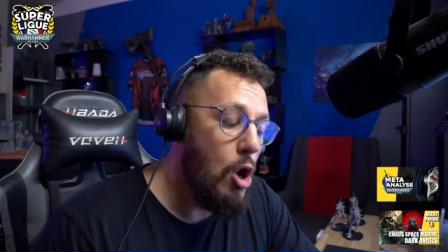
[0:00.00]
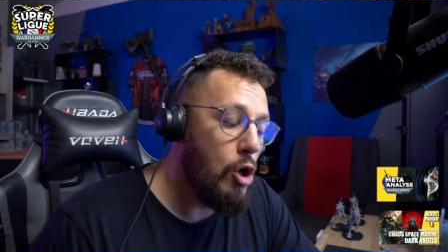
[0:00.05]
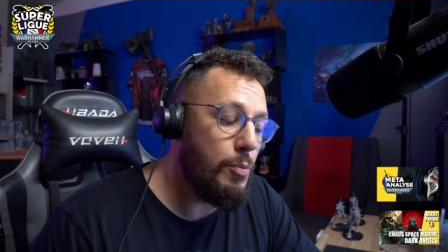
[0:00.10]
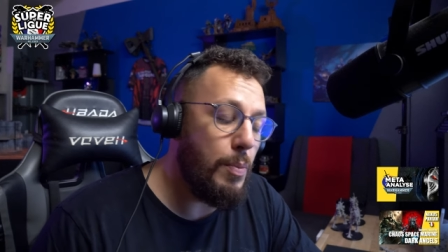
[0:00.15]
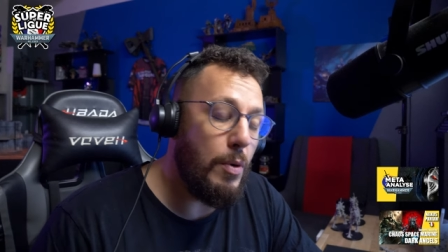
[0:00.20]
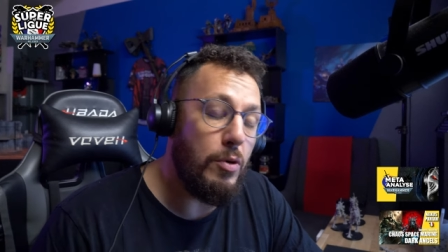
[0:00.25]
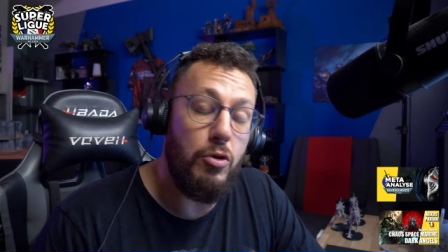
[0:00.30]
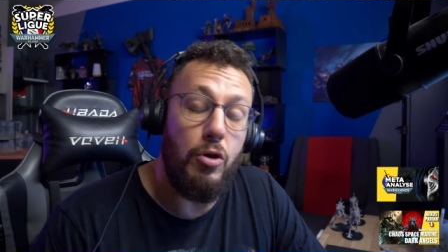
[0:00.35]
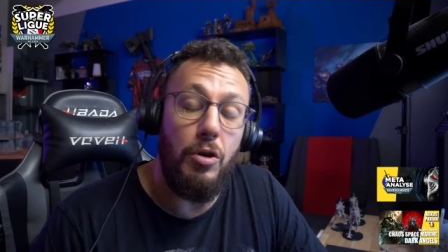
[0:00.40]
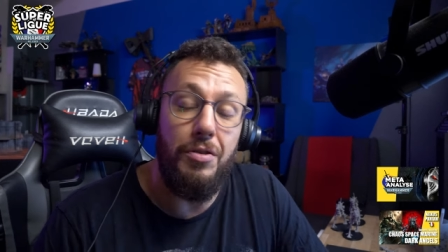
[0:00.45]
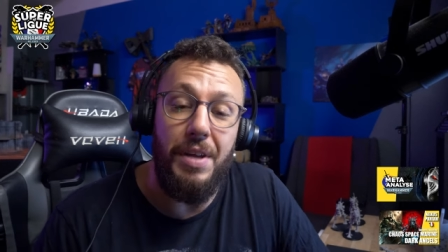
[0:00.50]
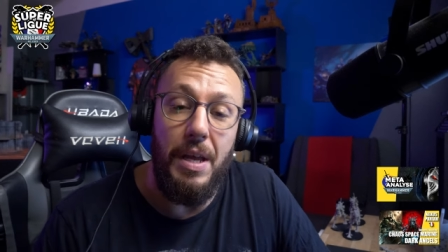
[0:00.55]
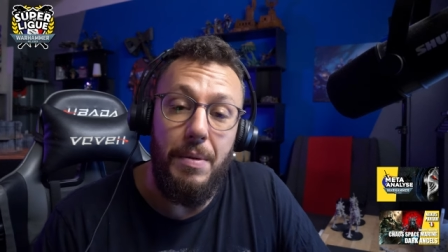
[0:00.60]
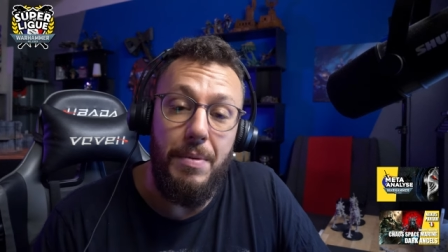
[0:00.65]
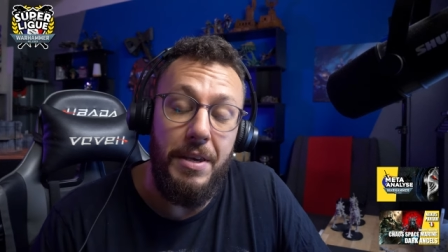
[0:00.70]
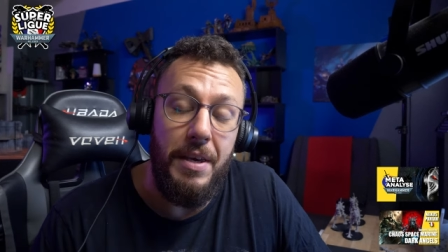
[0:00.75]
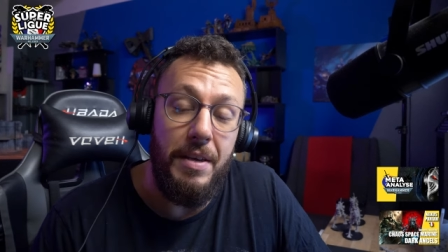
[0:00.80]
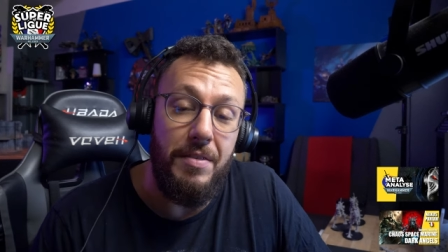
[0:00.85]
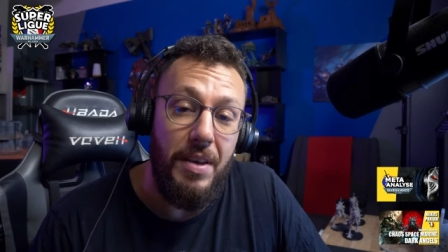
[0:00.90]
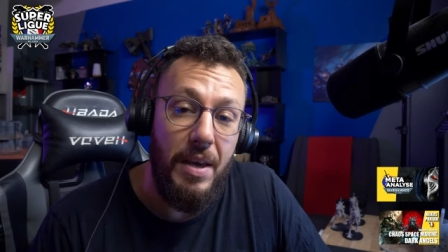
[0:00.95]
Je pense que le
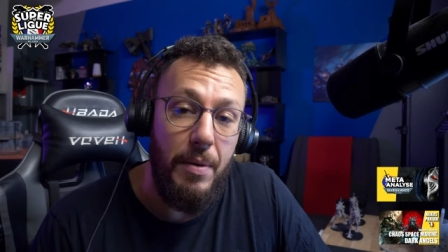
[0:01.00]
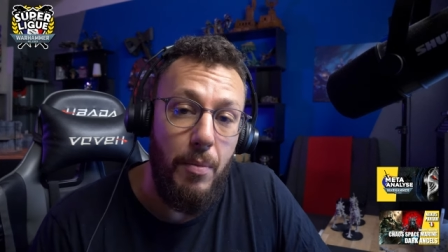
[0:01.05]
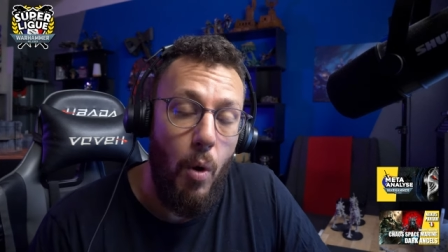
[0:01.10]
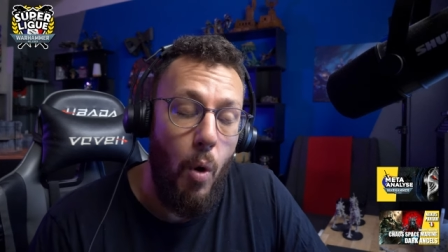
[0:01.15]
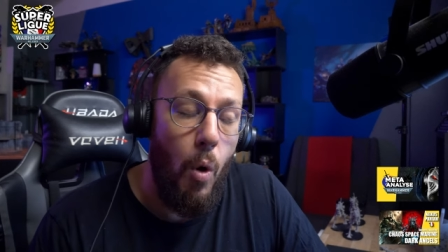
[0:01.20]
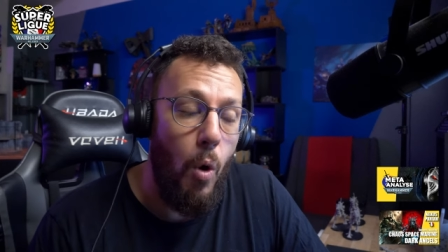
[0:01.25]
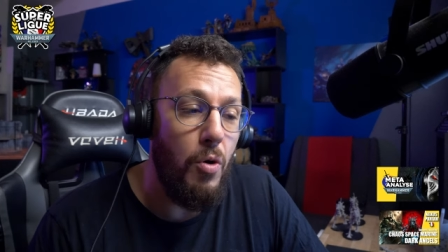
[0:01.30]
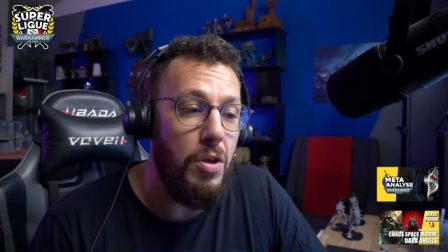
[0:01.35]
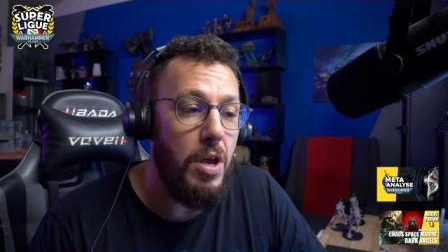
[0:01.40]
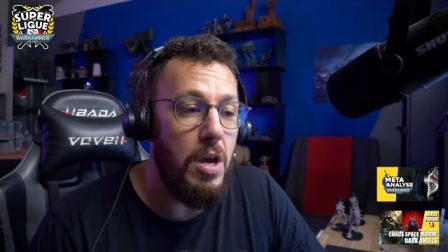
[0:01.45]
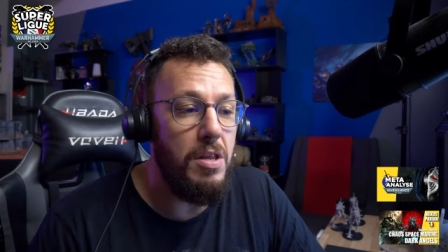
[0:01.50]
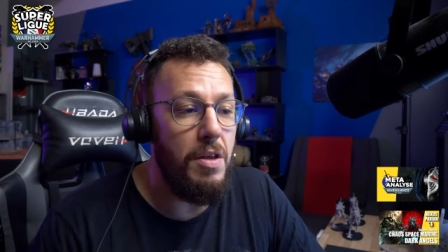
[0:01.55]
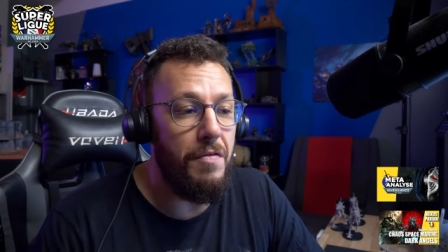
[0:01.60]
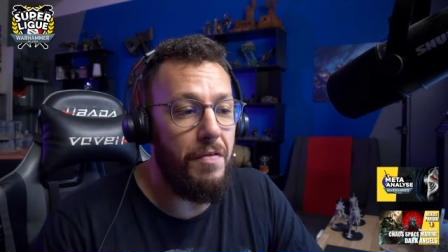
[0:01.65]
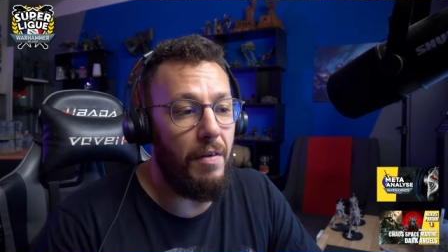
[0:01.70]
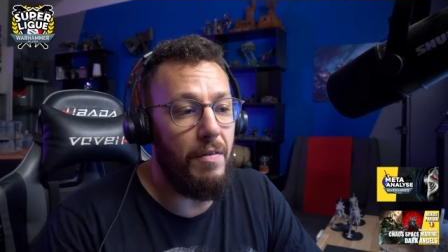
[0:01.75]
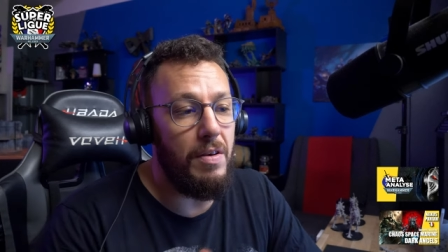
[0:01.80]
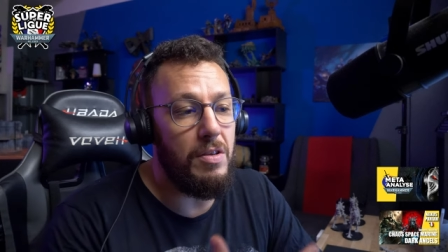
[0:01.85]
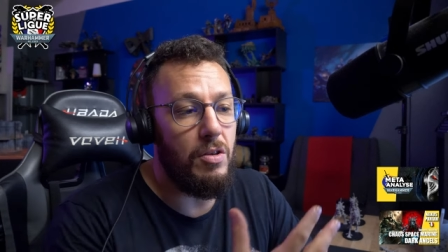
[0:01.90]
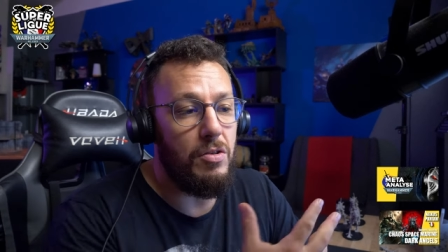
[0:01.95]
timing est très bon. Il y a une
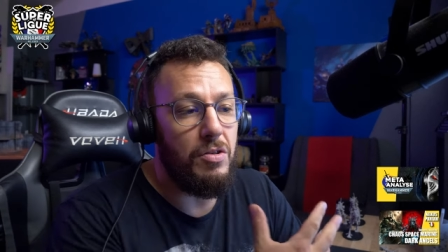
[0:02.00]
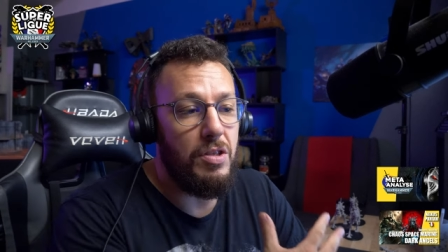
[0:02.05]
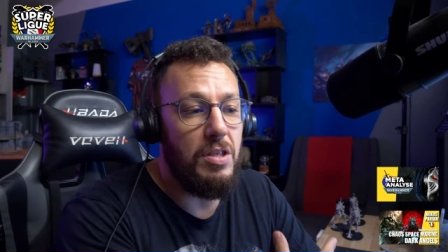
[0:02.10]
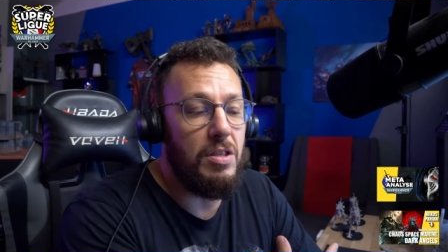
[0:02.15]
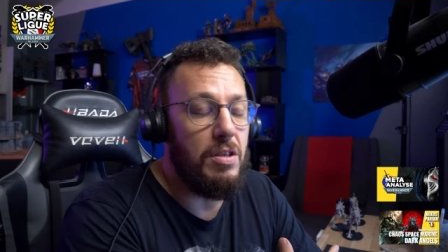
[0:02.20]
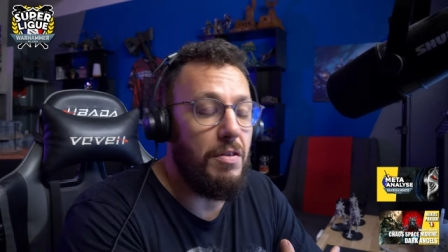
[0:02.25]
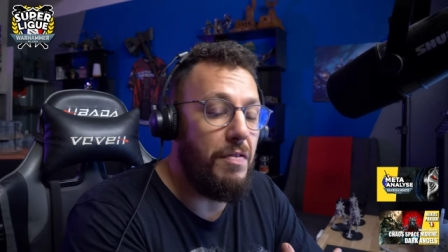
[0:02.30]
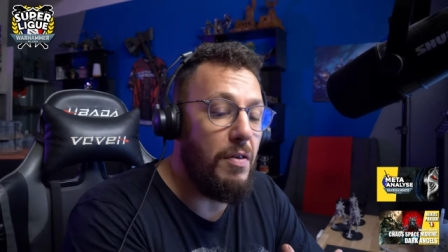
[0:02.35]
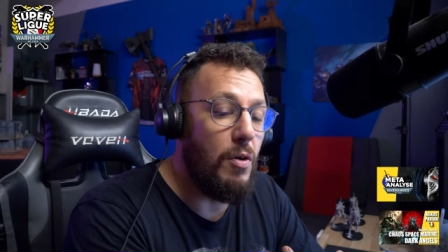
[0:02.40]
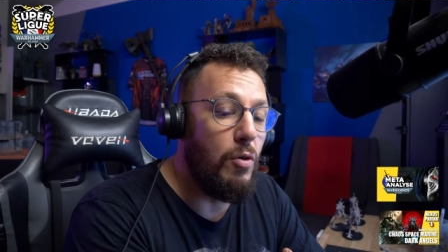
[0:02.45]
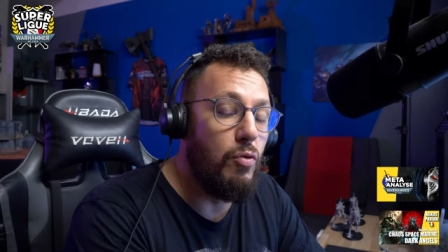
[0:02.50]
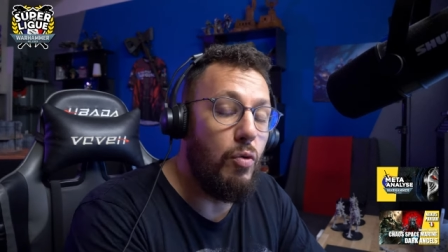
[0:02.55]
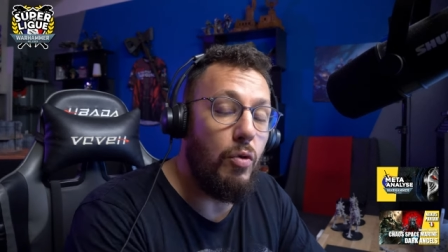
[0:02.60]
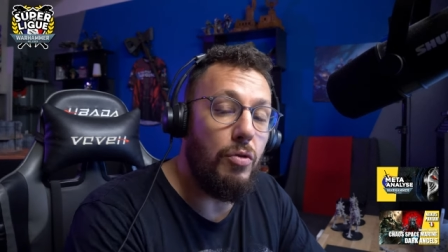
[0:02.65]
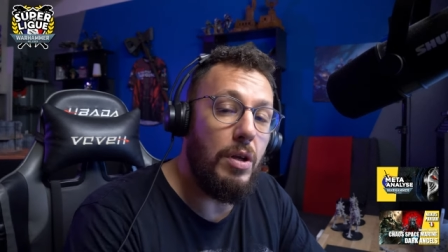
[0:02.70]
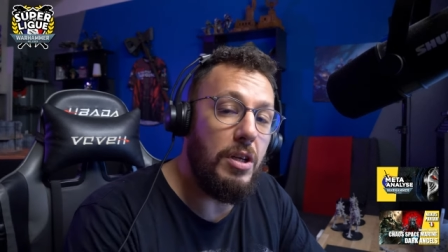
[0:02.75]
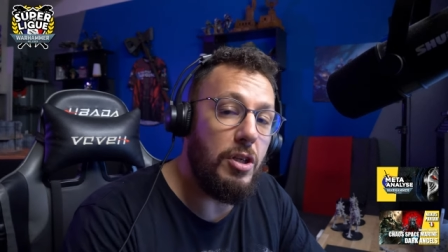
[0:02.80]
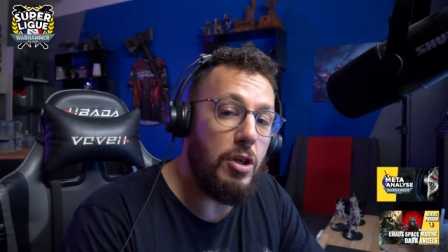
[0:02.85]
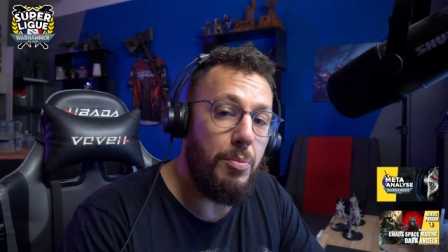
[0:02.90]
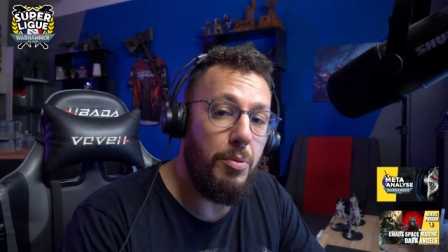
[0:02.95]
effervescence qui s'est fait autour
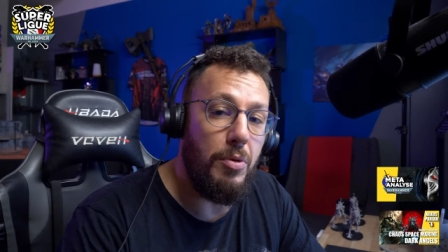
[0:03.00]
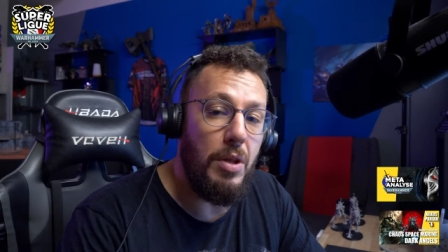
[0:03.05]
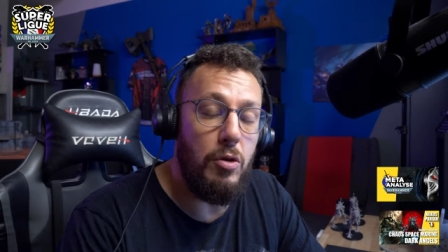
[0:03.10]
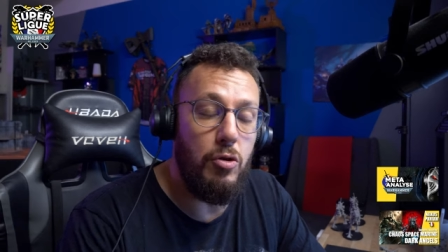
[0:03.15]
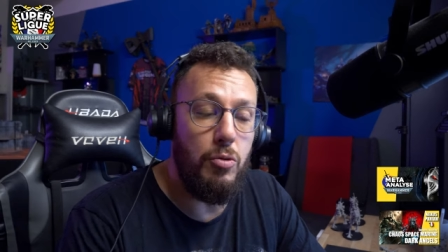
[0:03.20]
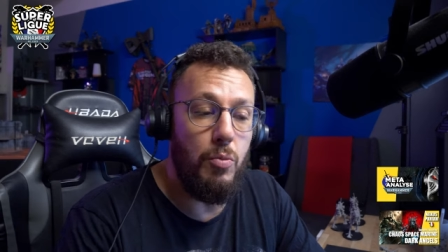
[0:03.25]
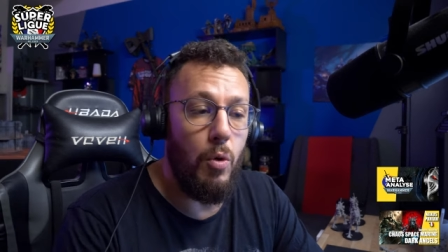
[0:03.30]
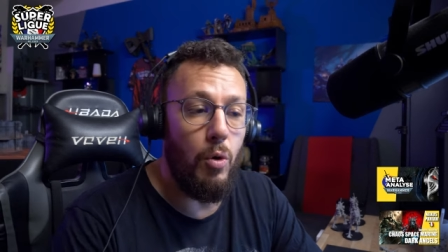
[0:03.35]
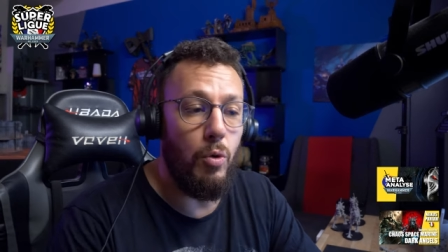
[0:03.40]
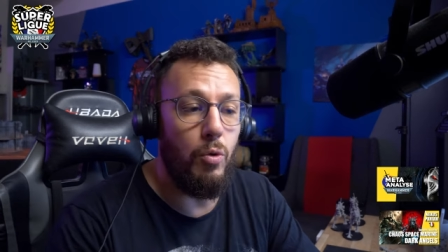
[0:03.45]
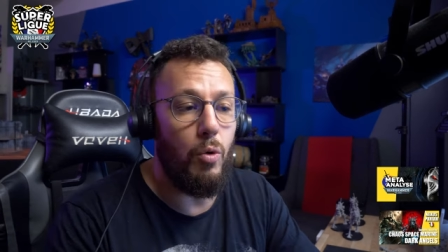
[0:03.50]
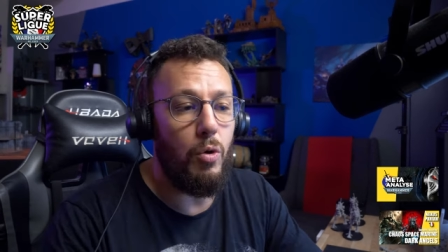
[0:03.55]
des championnats du monde.